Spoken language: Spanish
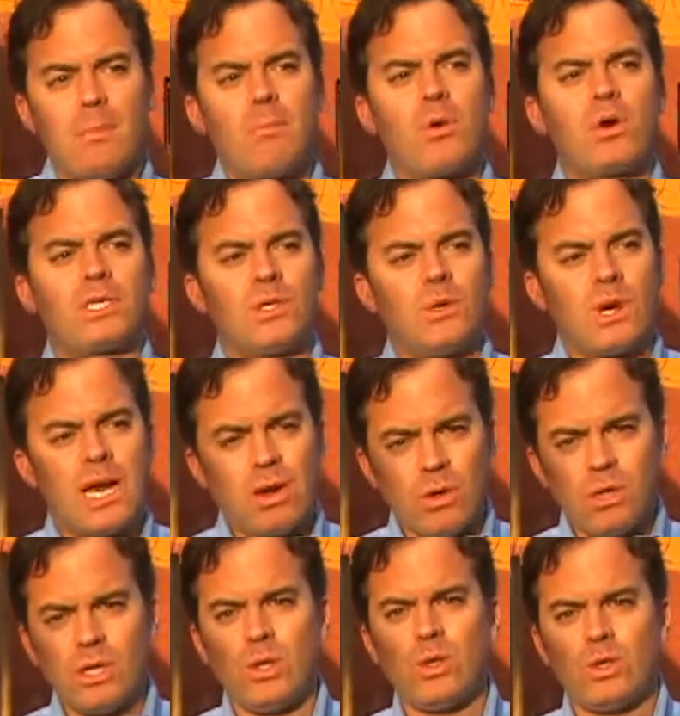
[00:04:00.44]
Pero el Tribunal
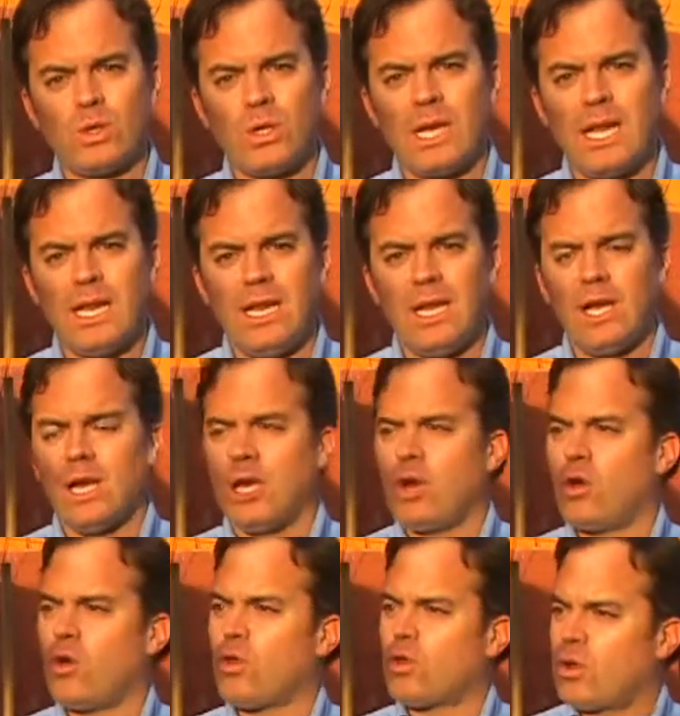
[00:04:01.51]
Constitucional
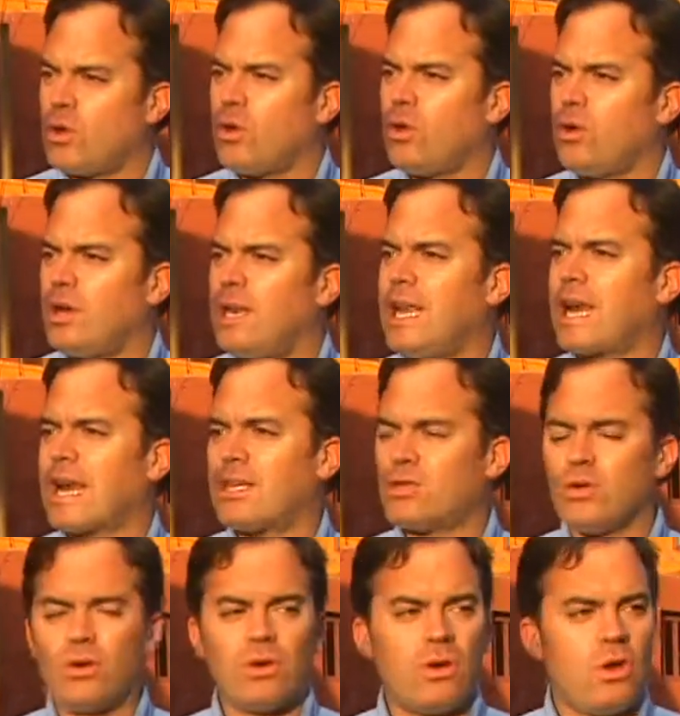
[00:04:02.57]
nos dio la
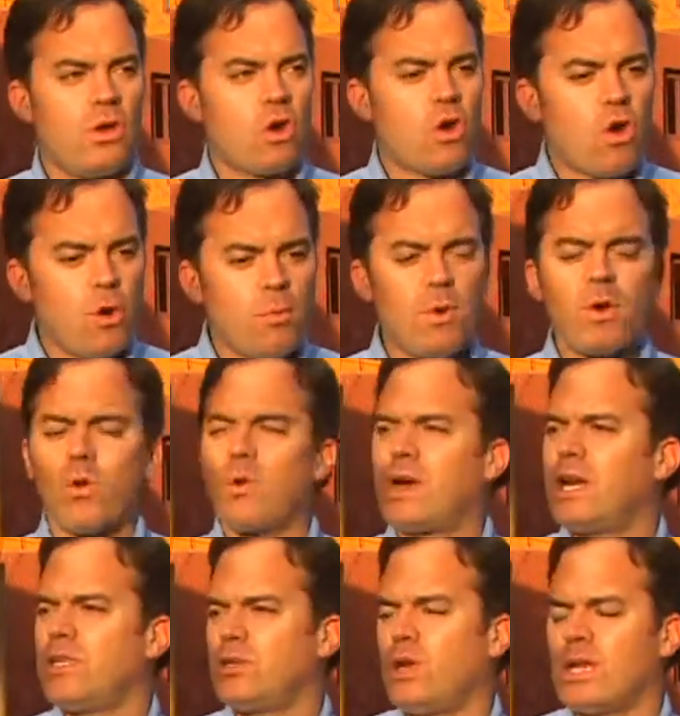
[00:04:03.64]
razón como
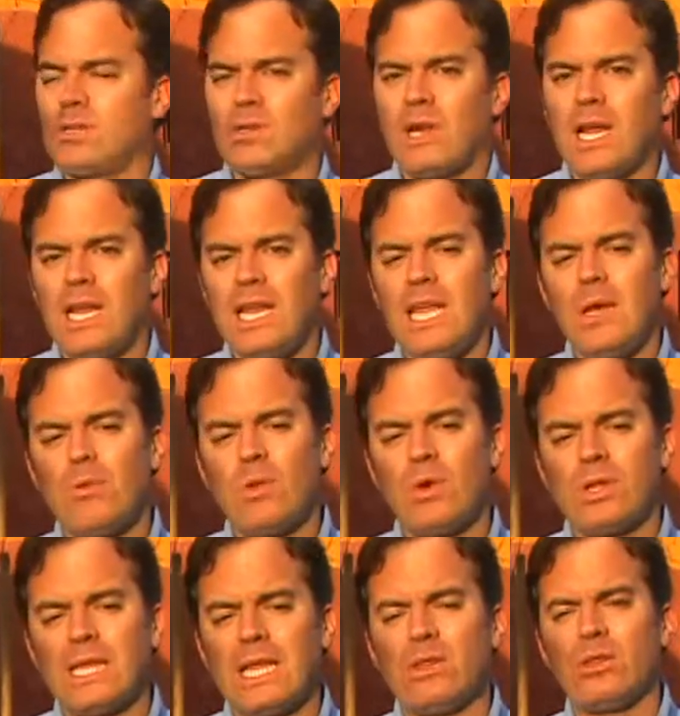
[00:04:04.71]
Congreso Nacional y por
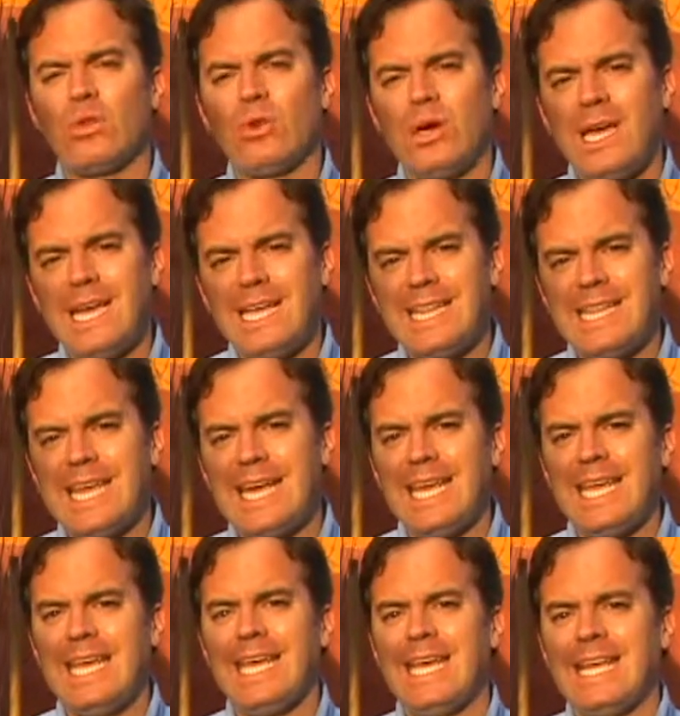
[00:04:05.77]
lo tanto esta
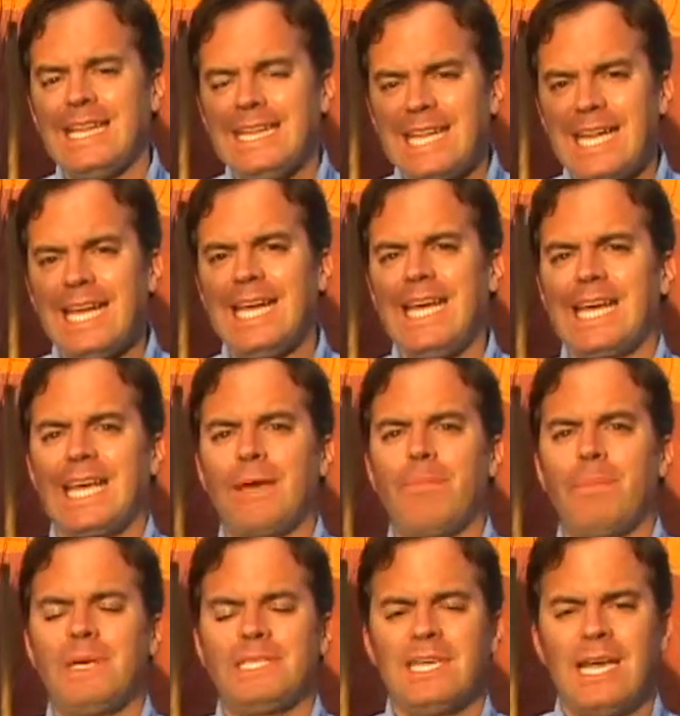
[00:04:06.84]
ley tiene que
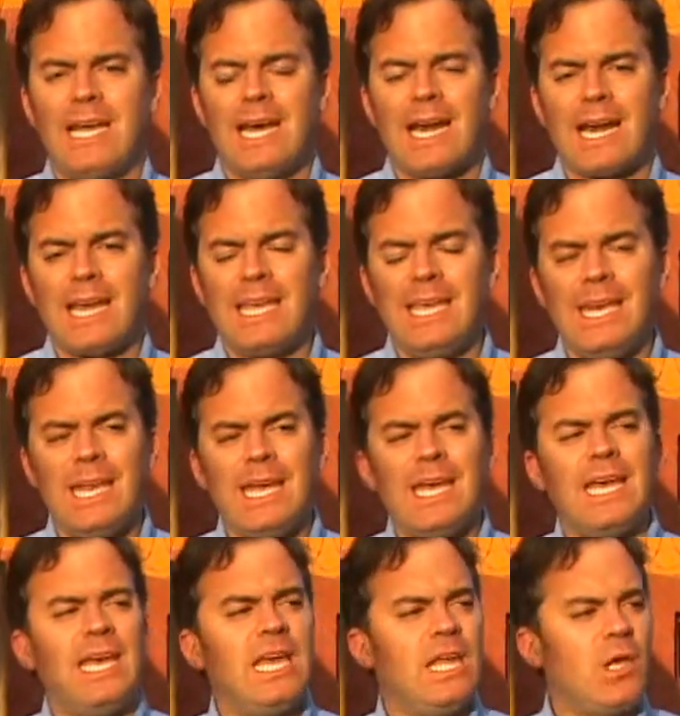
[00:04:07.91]
empezar a regir
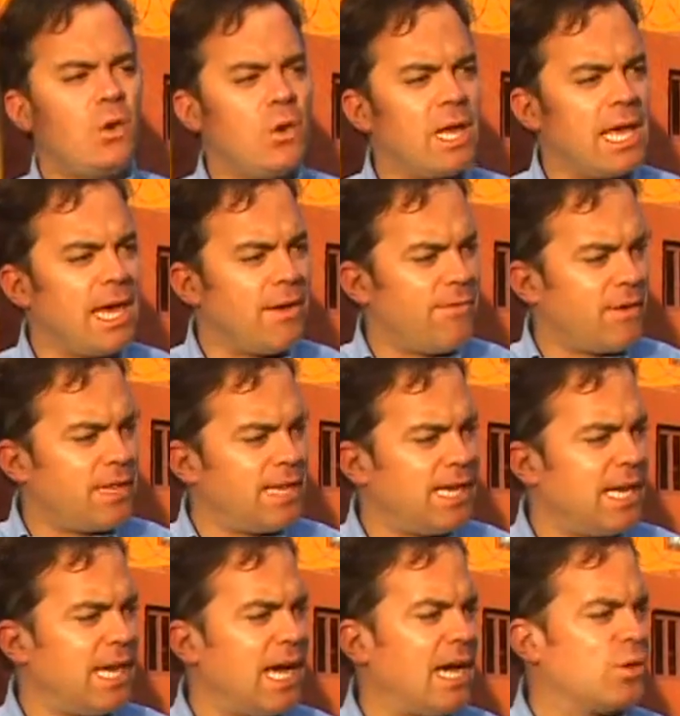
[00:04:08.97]
y yo voy a
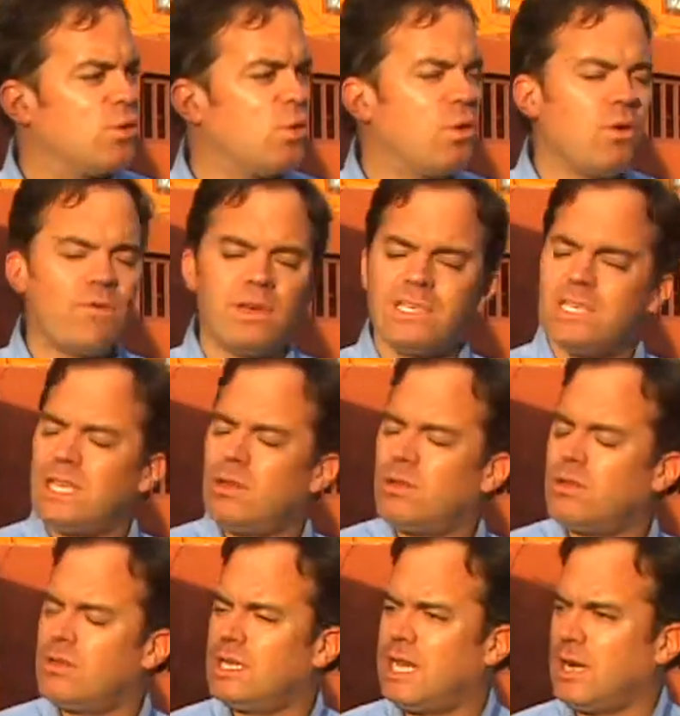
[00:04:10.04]
defender a todos los
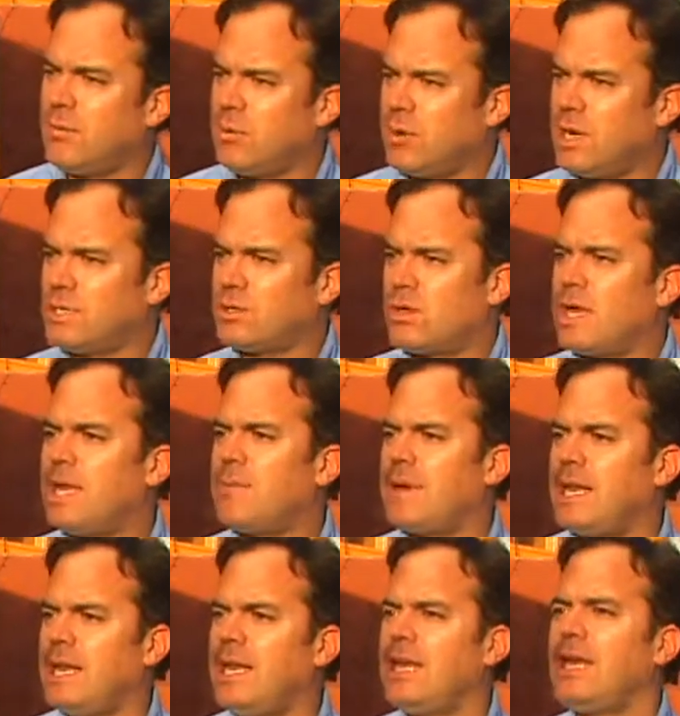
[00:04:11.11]
vecinos de la población
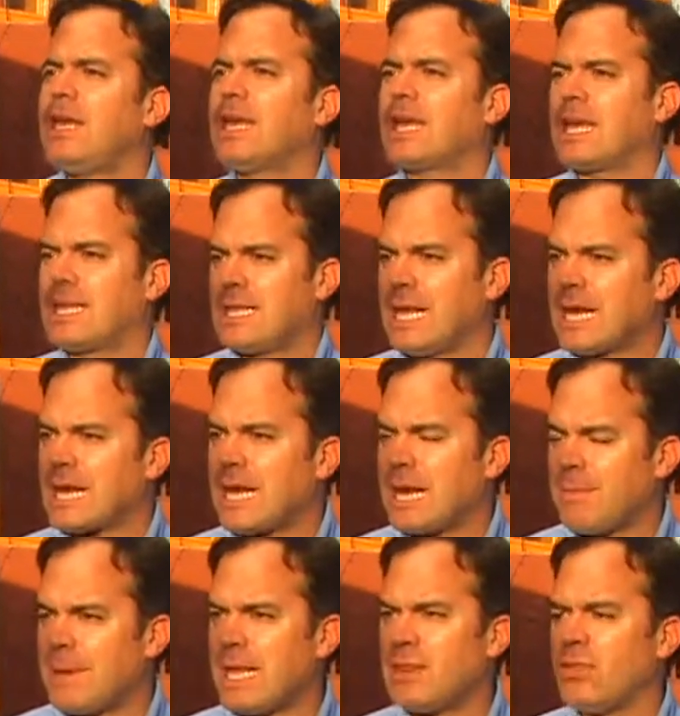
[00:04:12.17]
limarí que están
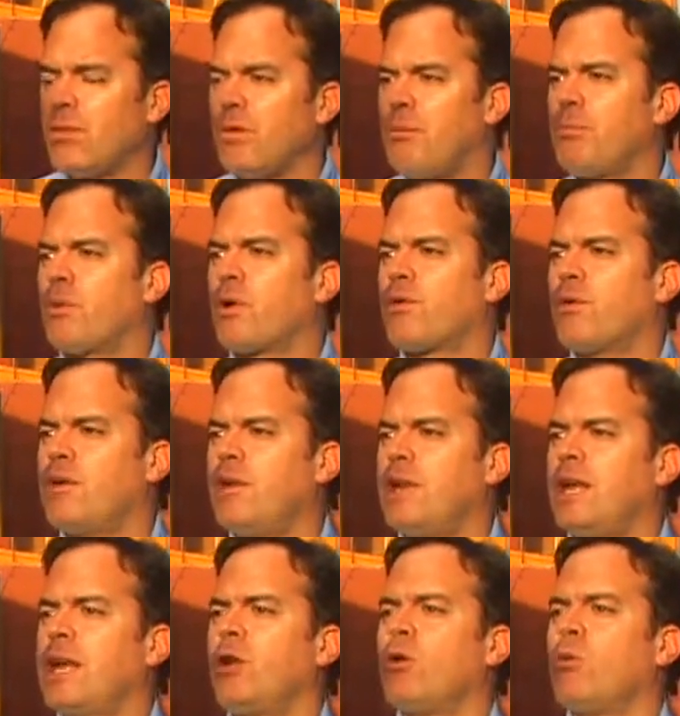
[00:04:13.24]
reclamando por
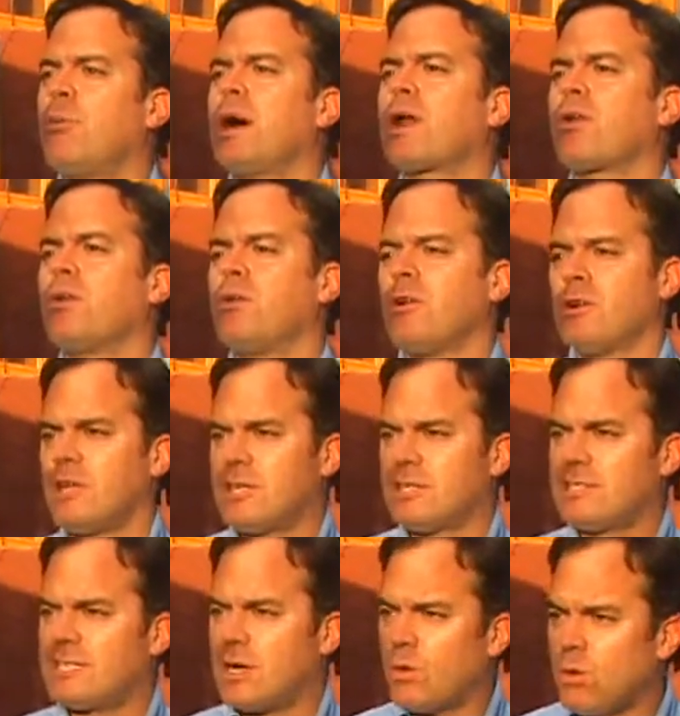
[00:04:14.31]
vivir en un barrio
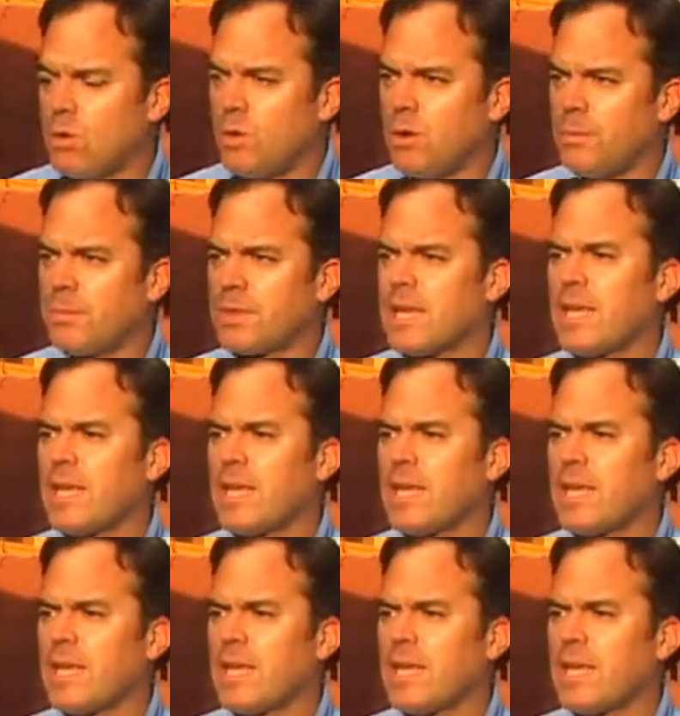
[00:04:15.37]
seguro,